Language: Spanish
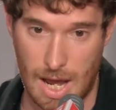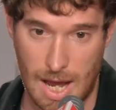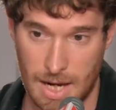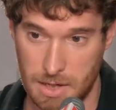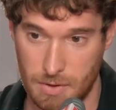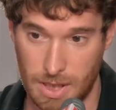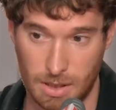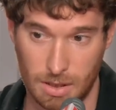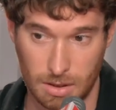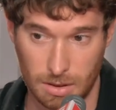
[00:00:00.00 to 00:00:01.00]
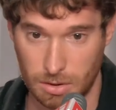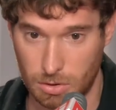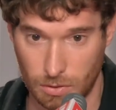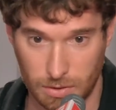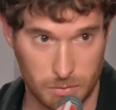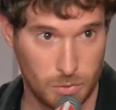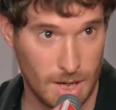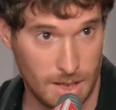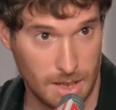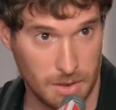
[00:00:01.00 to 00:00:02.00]
a nivel
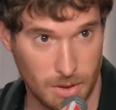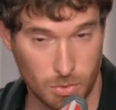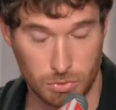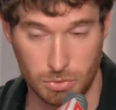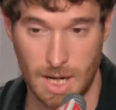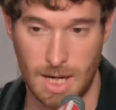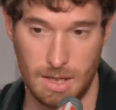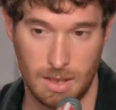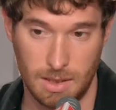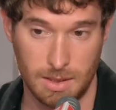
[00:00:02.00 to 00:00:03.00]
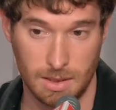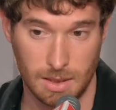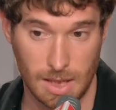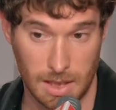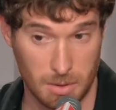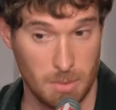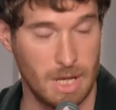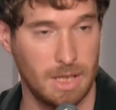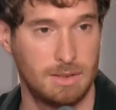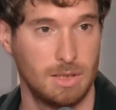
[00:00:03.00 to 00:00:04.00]
conceptual, a nivel cultural y a nivel
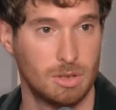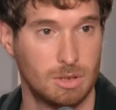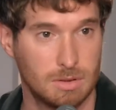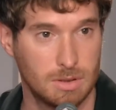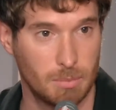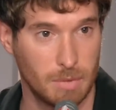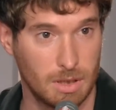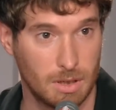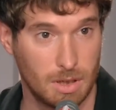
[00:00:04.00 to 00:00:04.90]
pianístico también.